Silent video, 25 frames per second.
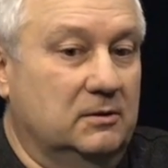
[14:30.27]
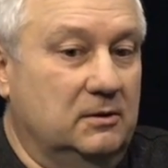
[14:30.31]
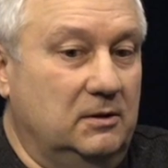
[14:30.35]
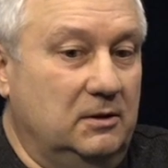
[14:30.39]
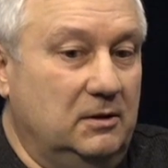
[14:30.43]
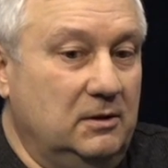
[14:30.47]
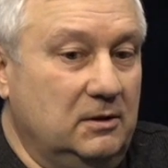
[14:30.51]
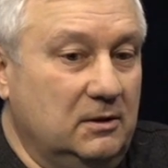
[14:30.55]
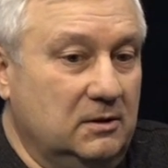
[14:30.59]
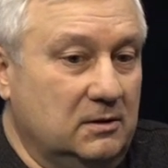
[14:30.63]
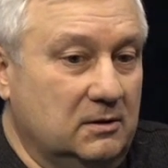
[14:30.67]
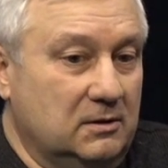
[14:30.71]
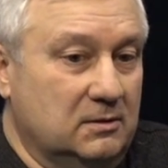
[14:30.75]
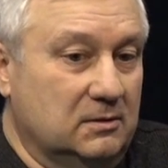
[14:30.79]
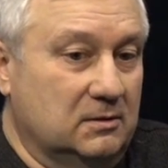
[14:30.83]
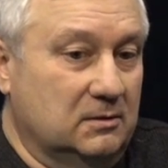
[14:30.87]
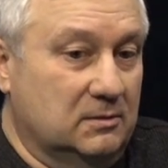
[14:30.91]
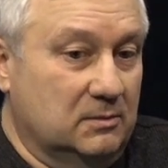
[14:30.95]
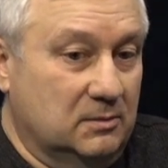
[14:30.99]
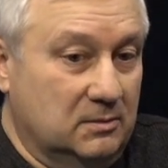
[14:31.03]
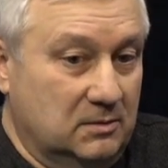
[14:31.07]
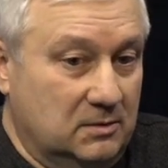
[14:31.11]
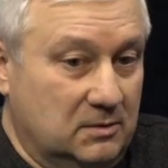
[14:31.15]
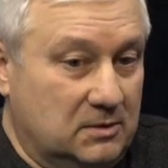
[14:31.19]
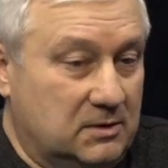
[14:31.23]
и
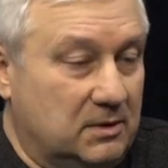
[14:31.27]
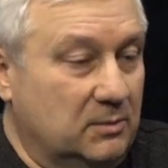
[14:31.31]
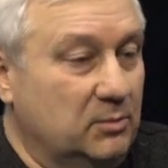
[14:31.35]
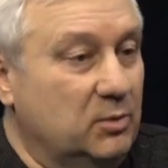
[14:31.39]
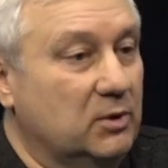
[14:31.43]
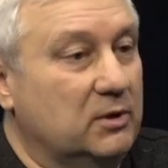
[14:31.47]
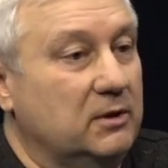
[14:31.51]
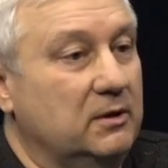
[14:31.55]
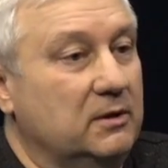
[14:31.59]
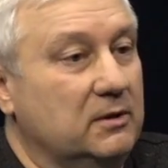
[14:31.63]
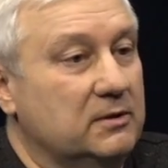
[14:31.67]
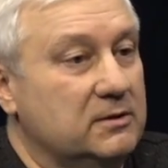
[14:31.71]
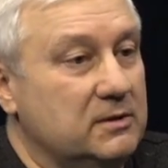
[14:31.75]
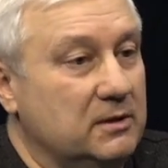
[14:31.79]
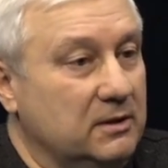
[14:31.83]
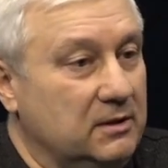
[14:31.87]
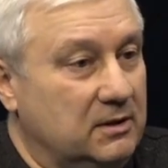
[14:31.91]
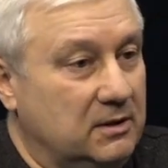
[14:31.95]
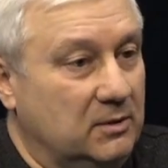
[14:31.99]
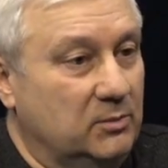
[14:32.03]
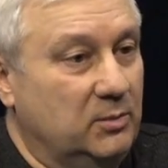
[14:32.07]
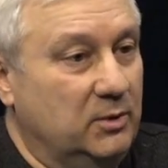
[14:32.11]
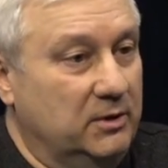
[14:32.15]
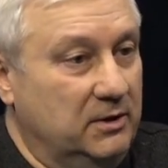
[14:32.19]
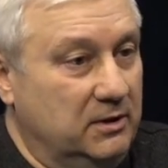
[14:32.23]
собирают за
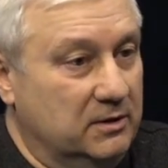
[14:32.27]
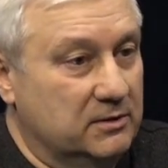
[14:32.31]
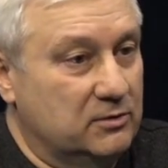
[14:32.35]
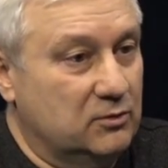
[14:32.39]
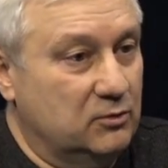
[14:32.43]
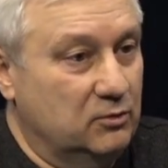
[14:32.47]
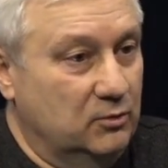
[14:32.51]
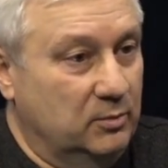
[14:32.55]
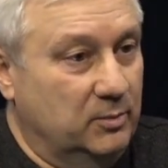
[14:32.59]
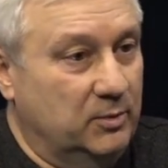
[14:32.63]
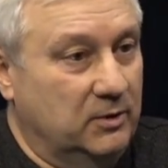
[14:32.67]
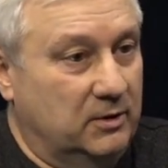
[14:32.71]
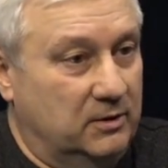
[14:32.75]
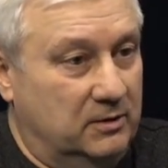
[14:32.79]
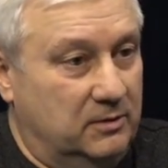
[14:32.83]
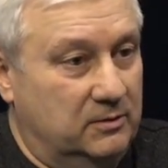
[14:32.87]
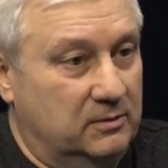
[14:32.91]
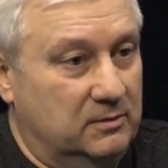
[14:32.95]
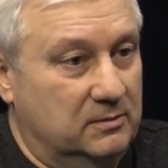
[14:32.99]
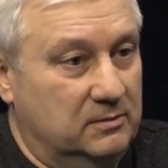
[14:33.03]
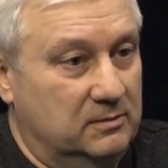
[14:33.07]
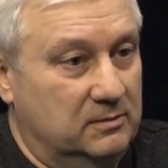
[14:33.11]
это абонентскую плату.